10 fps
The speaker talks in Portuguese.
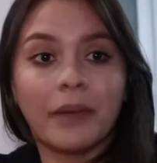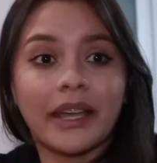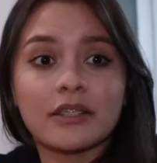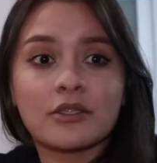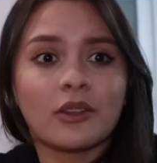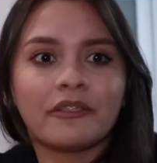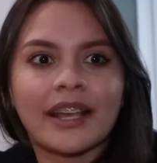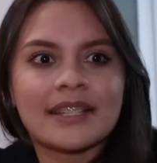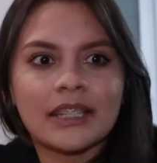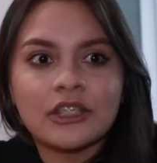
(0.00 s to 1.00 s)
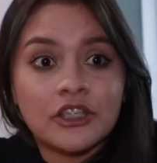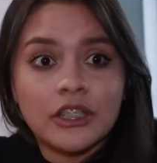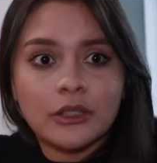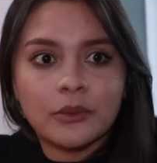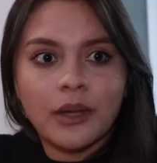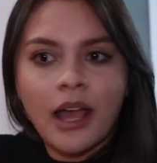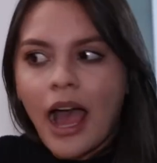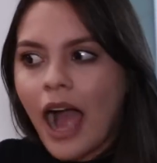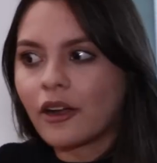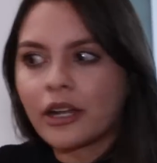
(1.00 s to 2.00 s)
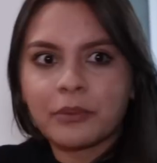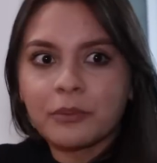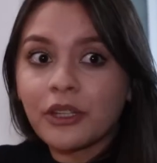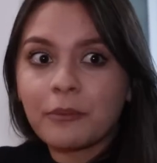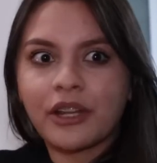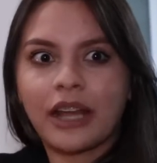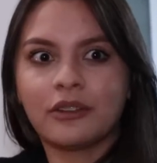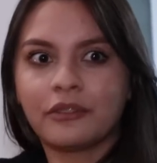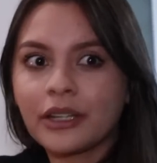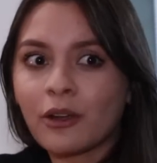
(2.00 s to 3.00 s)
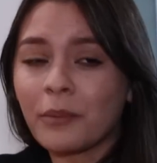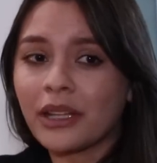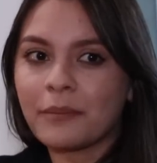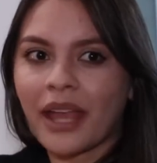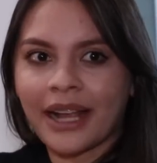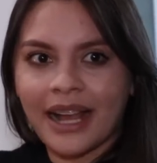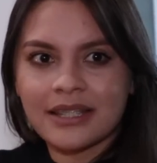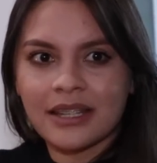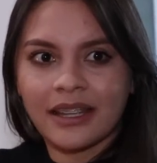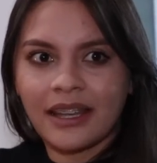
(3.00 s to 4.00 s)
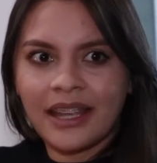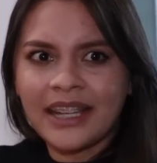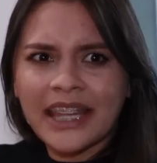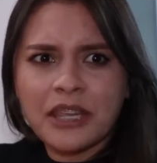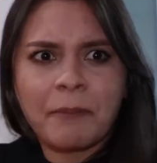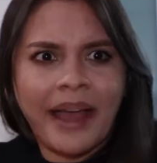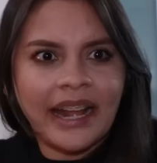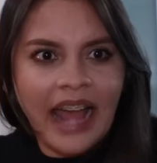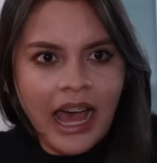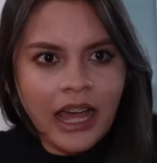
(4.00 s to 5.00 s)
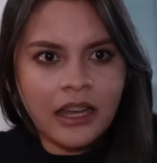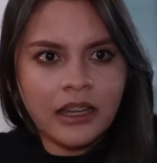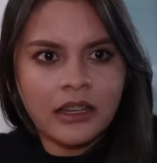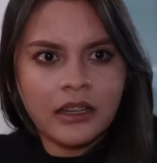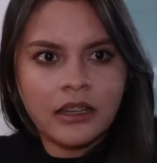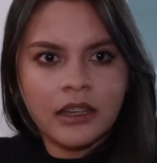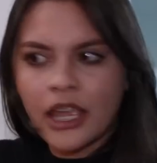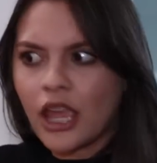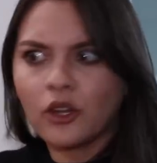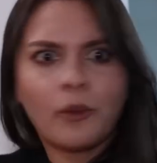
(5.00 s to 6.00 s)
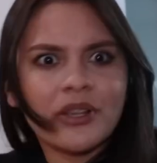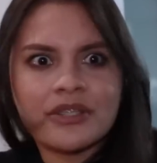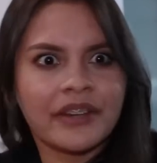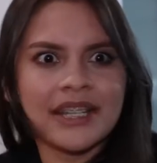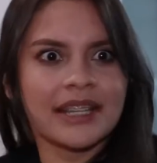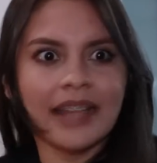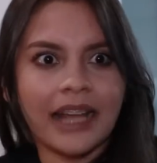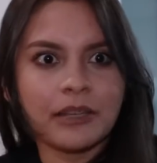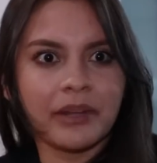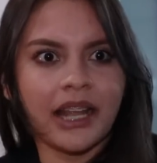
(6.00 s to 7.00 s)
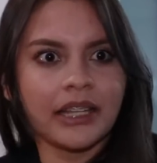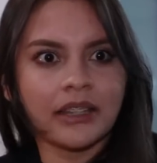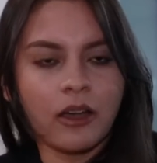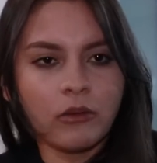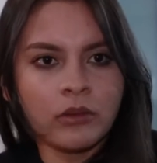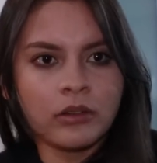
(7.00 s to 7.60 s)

Mãe, isso não faz sentido. Agora pro meu namorado vir comer na minha casa, ele tem que pagar. Eu não posso oferecer nada para ele então?